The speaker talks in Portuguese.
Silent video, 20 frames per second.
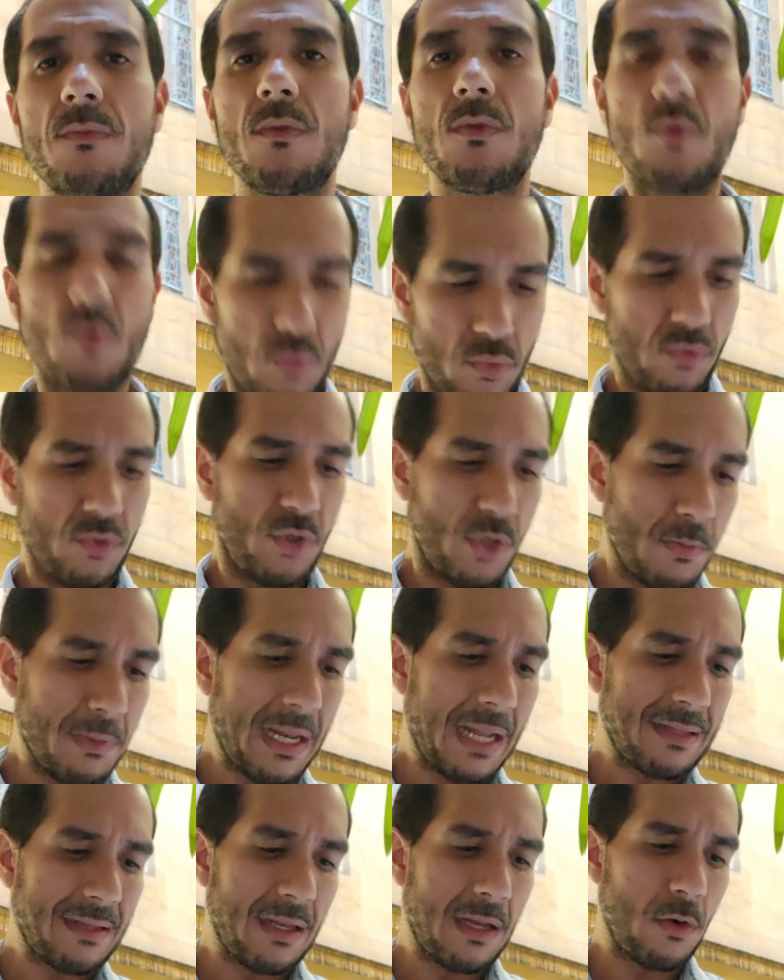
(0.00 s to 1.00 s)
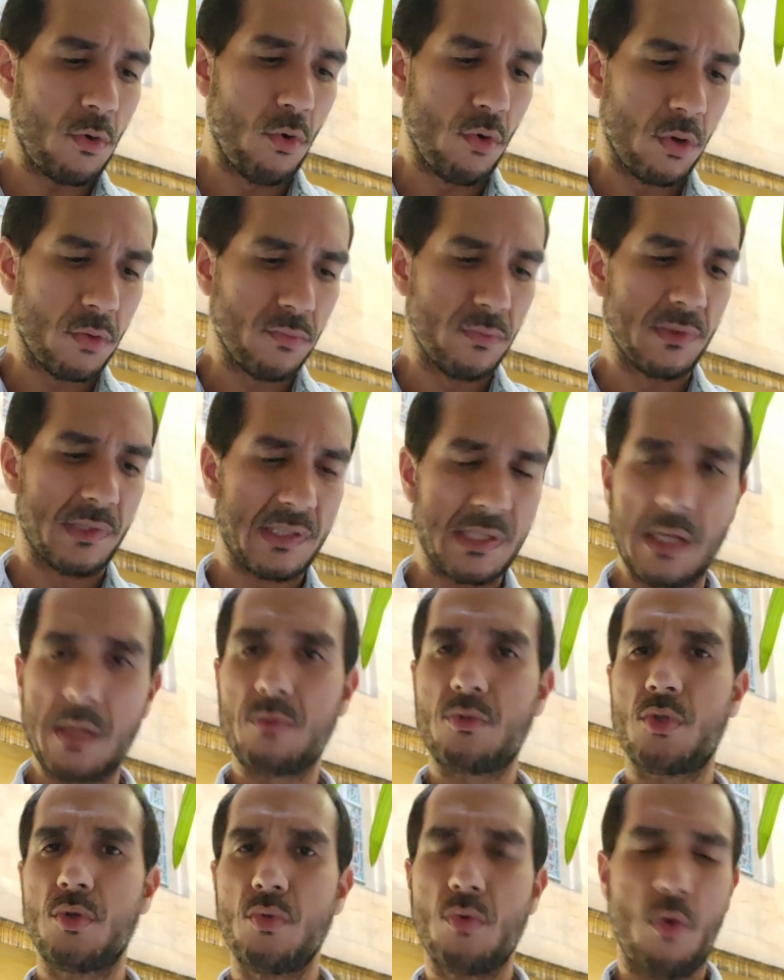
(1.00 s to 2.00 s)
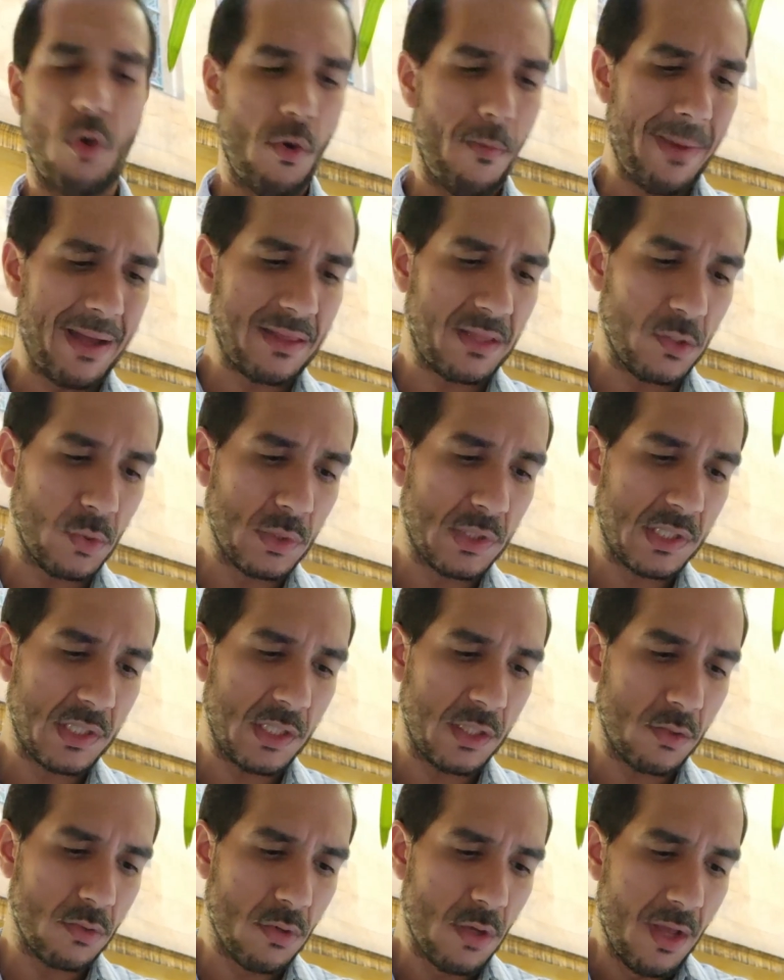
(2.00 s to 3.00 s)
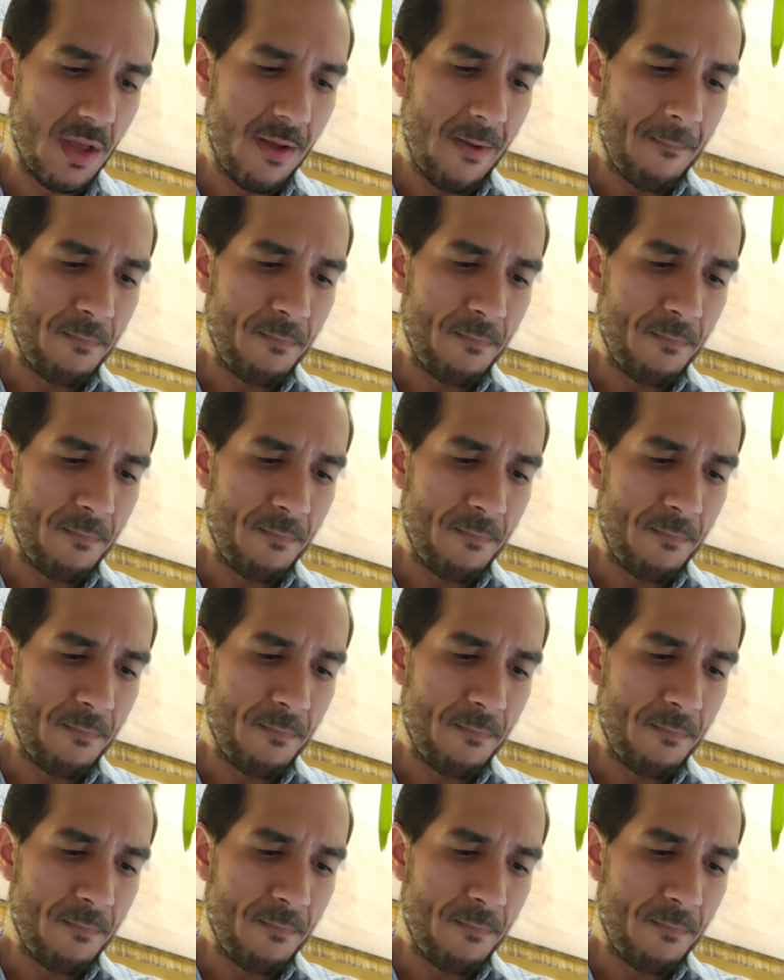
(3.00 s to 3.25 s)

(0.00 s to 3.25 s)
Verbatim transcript: do time lá da Lagoa, com o Santos no gol, Mateuzinho,